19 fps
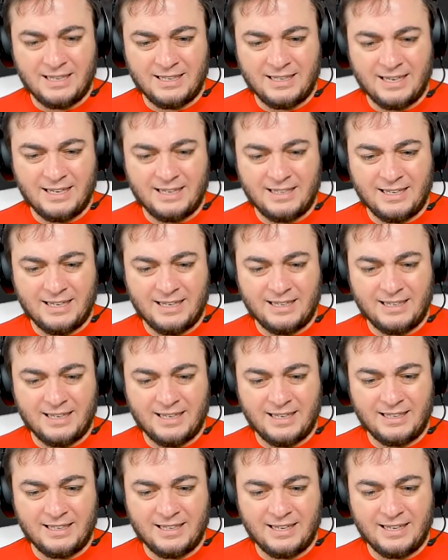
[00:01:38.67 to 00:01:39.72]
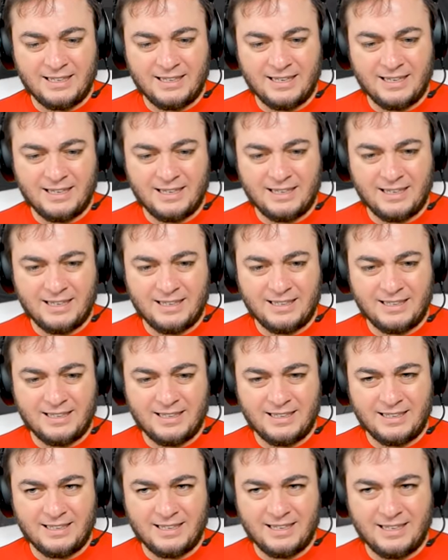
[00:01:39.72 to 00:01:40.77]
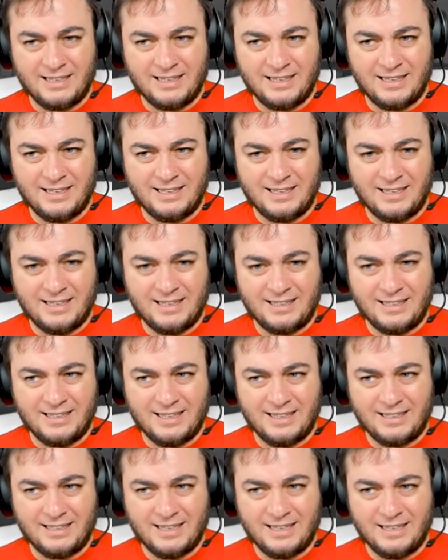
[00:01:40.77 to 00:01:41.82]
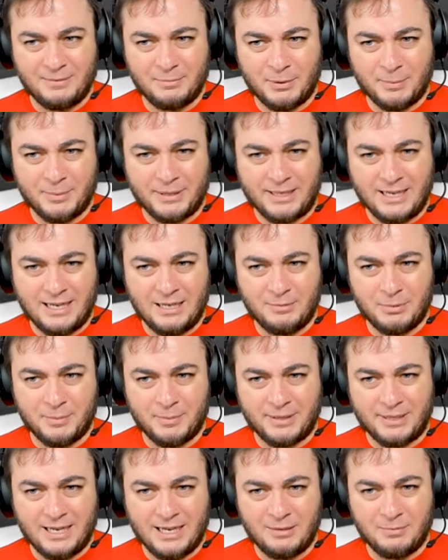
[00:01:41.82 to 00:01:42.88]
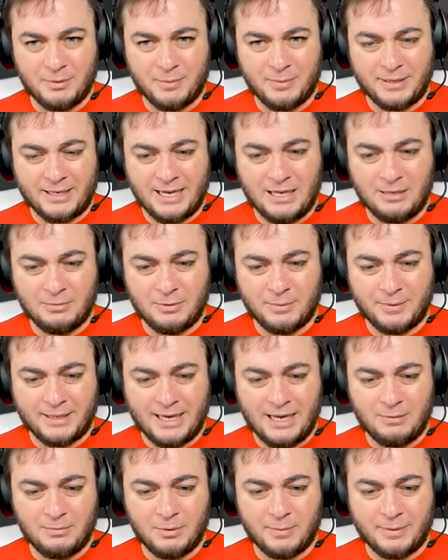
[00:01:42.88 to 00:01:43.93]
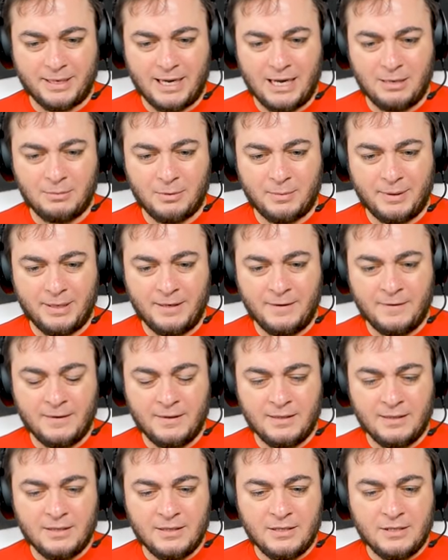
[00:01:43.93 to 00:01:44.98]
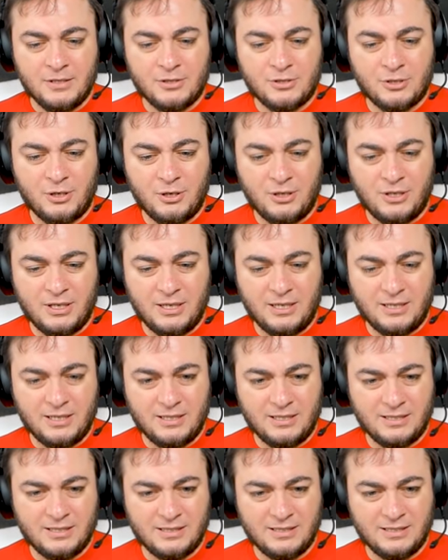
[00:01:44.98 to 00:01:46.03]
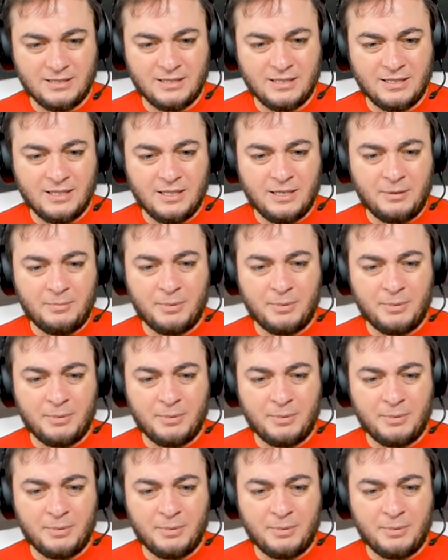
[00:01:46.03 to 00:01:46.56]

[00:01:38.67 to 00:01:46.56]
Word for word: gel gel gel gel gel gel gel gel gel gel gel gel baba gel baba gel baba gel baba gel baba gel baba. Şöyle bir